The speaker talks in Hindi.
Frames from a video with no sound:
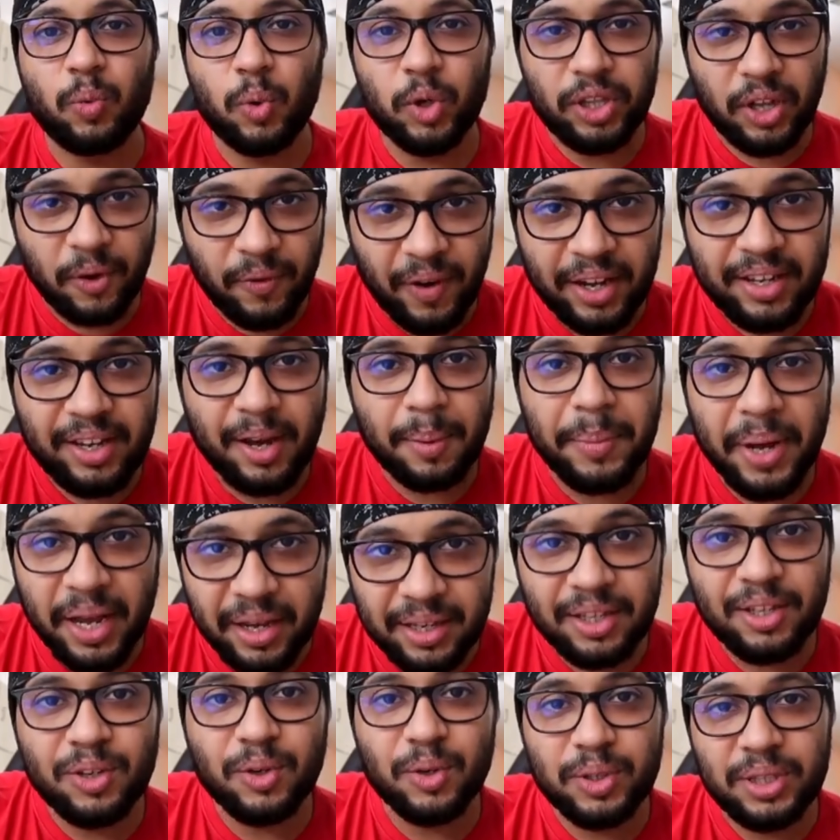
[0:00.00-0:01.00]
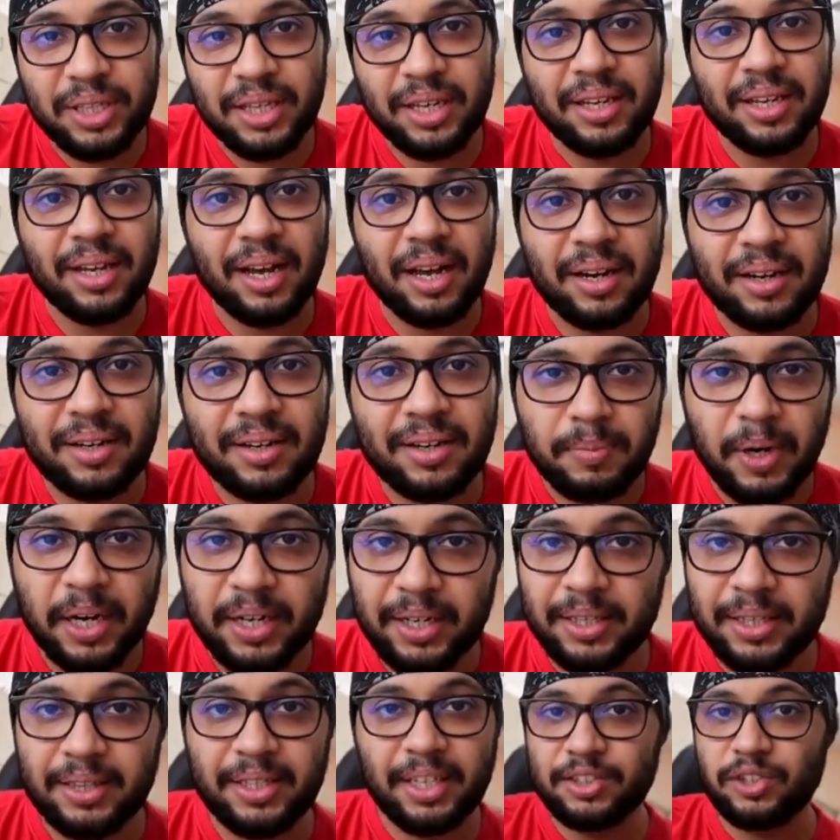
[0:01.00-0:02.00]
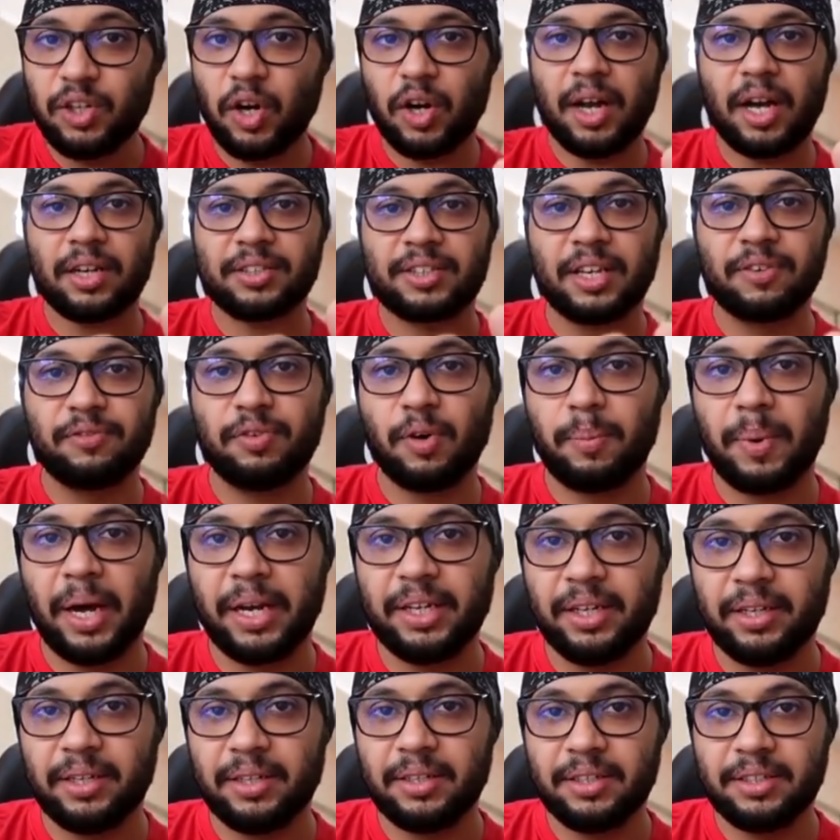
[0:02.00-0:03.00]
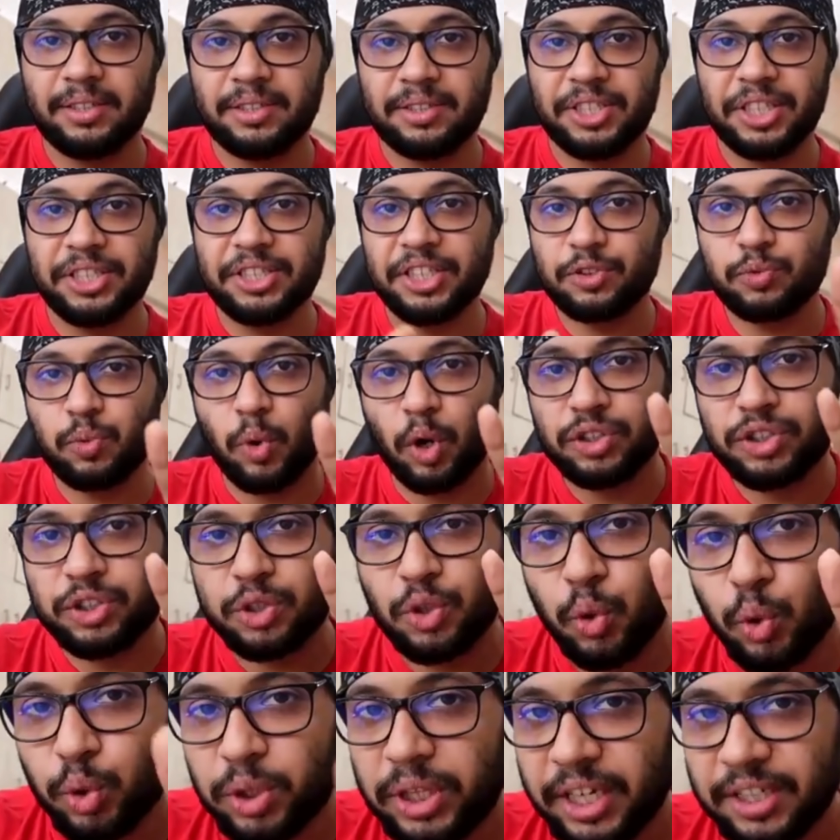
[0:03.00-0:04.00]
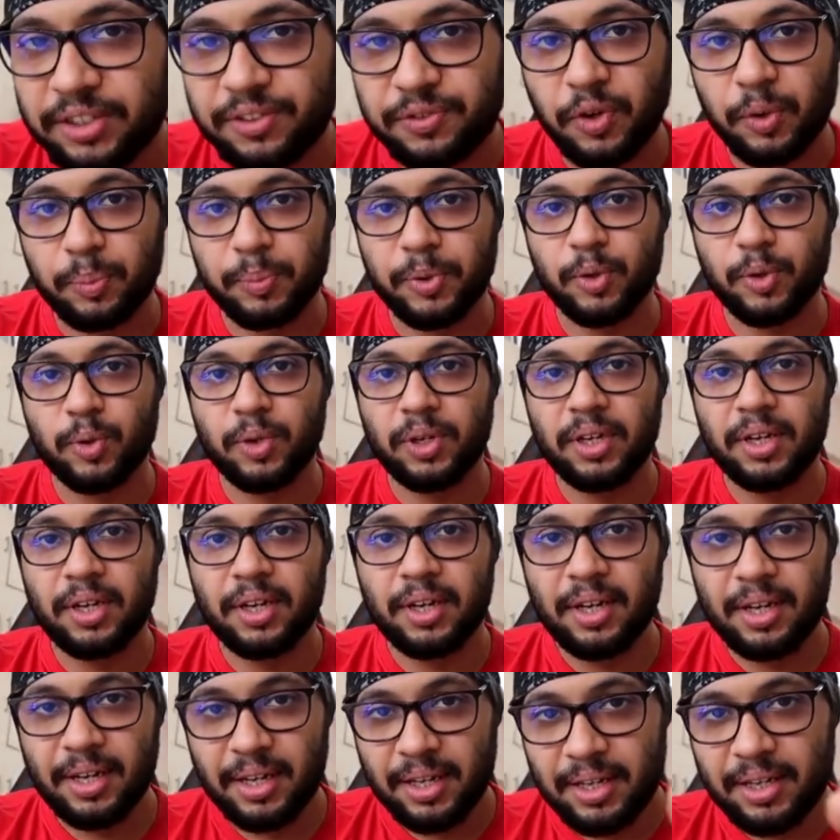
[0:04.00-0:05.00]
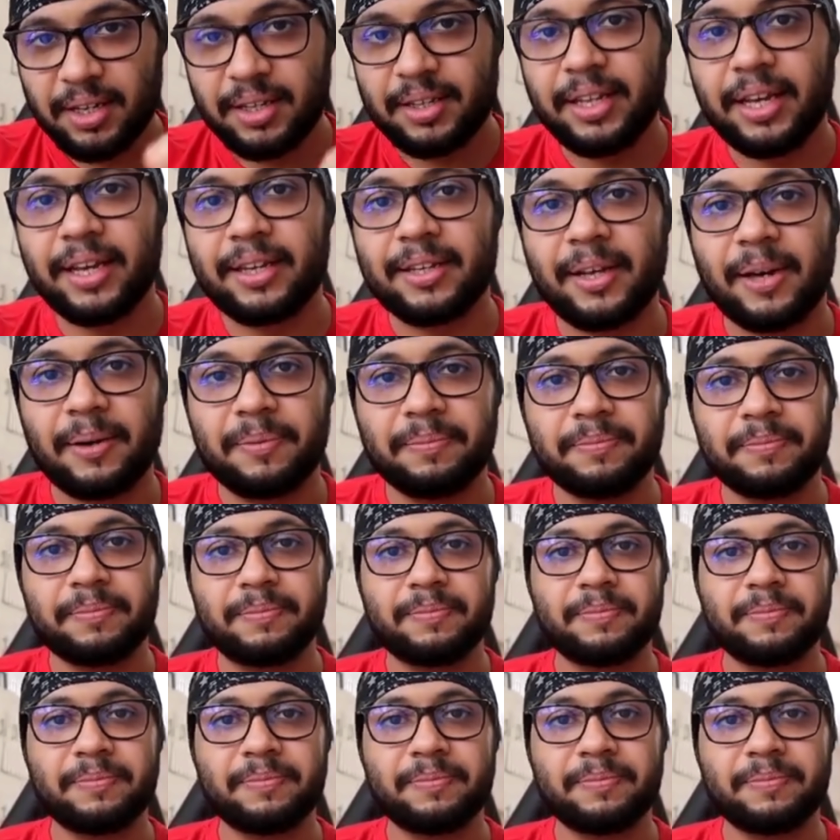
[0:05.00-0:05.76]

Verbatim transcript: और वो दवाइयाँ महंगी होती है यार बट रिद्धि इज नॉट आस्किंग फॉर मनी शी जस्ट वॉन्ट्स टू थिंग्स फ्रॉम यू देखना